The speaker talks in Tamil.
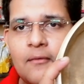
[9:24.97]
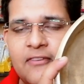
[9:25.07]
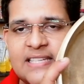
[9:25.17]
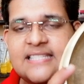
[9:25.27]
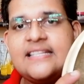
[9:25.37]

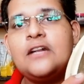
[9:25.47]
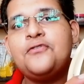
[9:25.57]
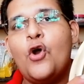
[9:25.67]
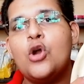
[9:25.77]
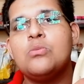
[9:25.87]
ஃபர்ஸ்ட் அண்ட்
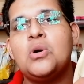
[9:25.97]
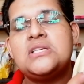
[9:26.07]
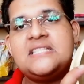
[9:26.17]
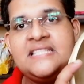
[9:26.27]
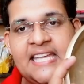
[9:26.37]

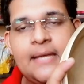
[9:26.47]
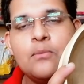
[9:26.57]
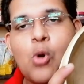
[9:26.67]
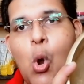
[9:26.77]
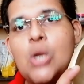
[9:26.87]
ஃபார்மோஸ்ட் தி
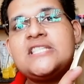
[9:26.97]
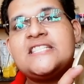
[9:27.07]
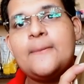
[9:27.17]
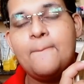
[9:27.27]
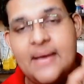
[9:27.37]

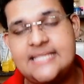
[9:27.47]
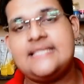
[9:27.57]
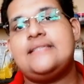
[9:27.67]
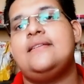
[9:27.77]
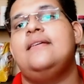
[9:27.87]
மோஸ்ட்
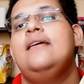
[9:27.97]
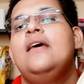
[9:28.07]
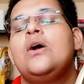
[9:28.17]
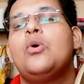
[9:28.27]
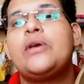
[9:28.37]
பெஸ்ட்
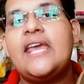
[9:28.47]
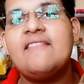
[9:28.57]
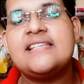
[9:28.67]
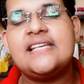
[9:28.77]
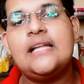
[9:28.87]
குக்கிங்
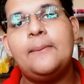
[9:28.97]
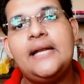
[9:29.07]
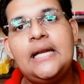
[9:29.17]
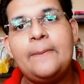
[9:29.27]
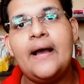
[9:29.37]
வெசல்
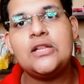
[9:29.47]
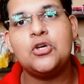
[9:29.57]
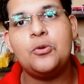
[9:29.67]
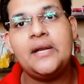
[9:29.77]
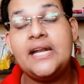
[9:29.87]
அப்படின்னு
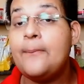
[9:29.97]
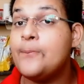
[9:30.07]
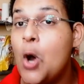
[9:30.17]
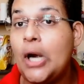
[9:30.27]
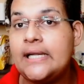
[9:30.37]
பார்த்தோம் அப்படின்னா
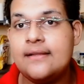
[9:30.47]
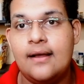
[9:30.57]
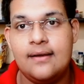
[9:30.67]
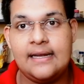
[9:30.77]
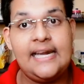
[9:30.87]
பாட்
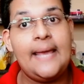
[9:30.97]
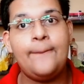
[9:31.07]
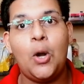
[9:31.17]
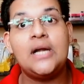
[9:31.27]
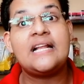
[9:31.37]
தான் கிளே
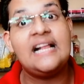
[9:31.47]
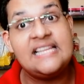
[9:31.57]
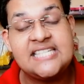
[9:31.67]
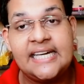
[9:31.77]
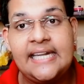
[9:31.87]
பாட்
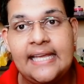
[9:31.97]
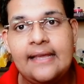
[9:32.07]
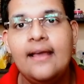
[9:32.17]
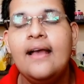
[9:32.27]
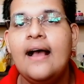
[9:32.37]
கல்ச்சட்டி
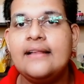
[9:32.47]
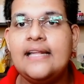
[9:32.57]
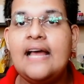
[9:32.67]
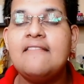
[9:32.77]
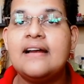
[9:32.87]

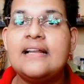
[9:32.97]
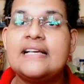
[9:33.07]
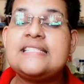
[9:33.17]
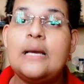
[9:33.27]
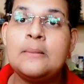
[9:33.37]
அதெல்லாம் அவங்களுக்கு
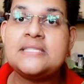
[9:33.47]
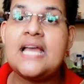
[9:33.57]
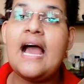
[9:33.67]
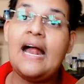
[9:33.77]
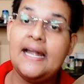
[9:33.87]
சமைச்சா
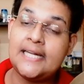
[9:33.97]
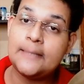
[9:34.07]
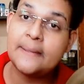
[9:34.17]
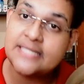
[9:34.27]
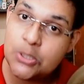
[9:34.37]
ஹண்ட்ரட்
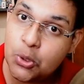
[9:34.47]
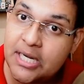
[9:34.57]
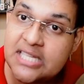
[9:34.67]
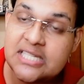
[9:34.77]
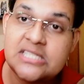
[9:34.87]
பர்சன்ட்
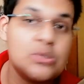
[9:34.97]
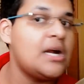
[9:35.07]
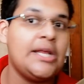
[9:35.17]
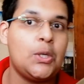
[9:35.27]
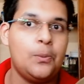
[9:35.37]
நியூட்ரிஷன்ஸும்
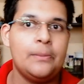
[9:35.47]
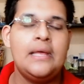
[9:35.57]
கிடைக்கும்